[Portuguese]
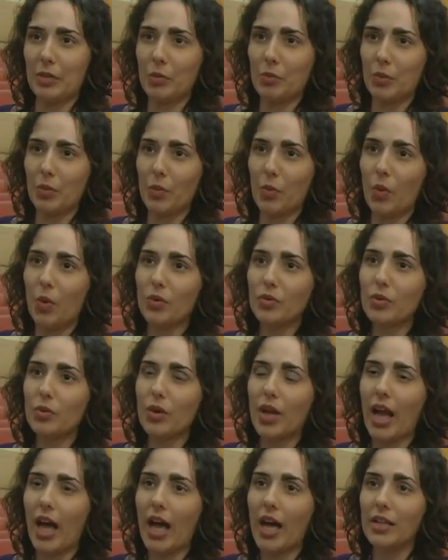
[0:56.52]
indo para um outro
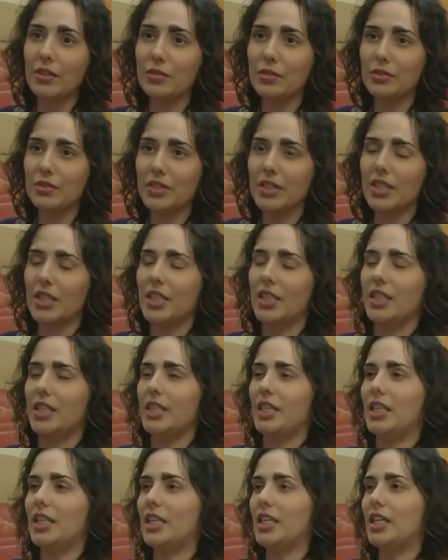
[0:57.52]
lado
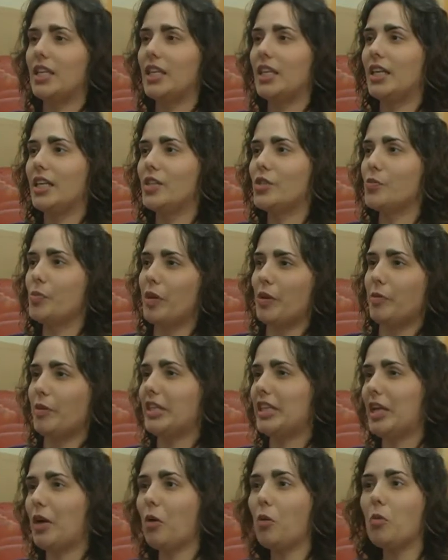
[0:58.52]
e
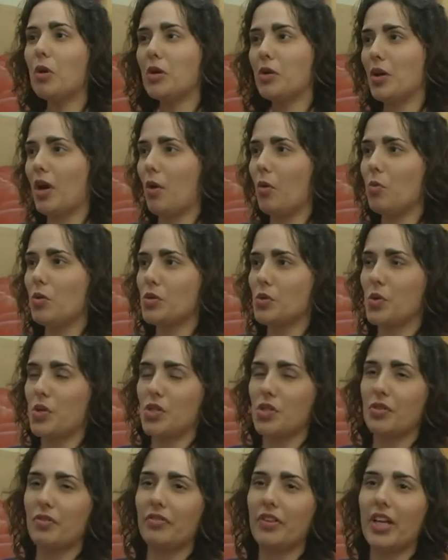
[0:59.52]
experimentei alguma, algumas
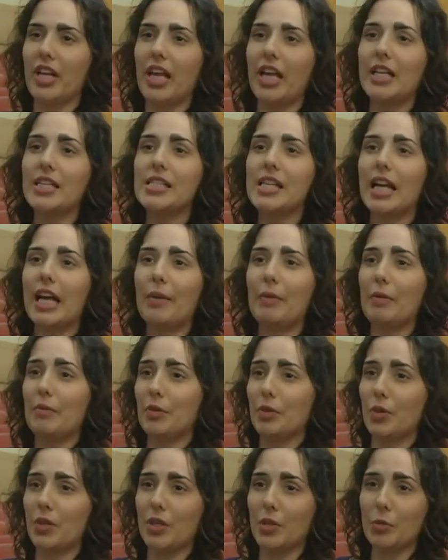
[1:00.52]
coisas diferentes, acabei me
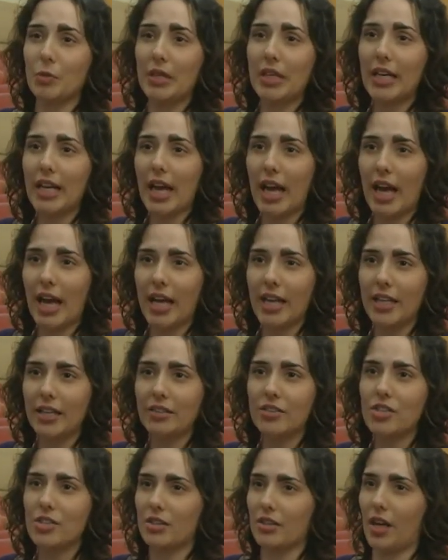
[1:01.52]
tornando bancária,
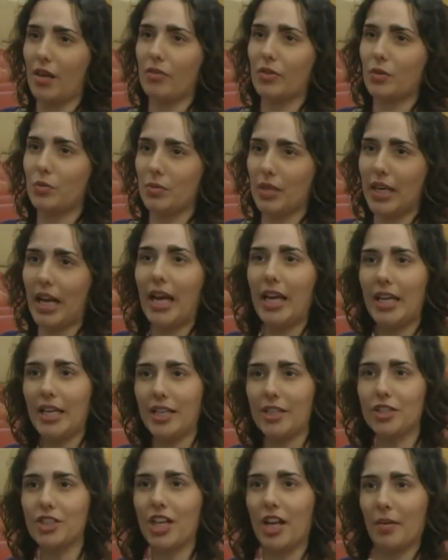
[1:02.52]
estava com uma
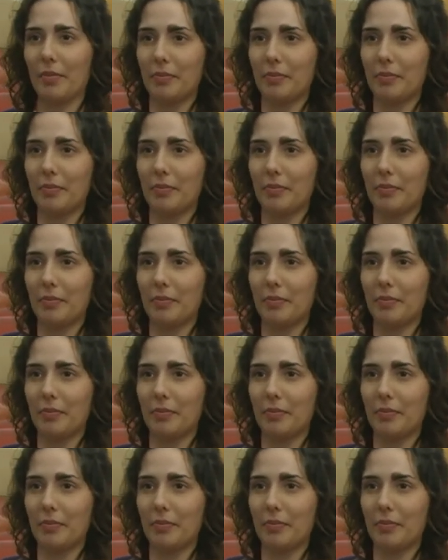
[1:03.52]
carreira já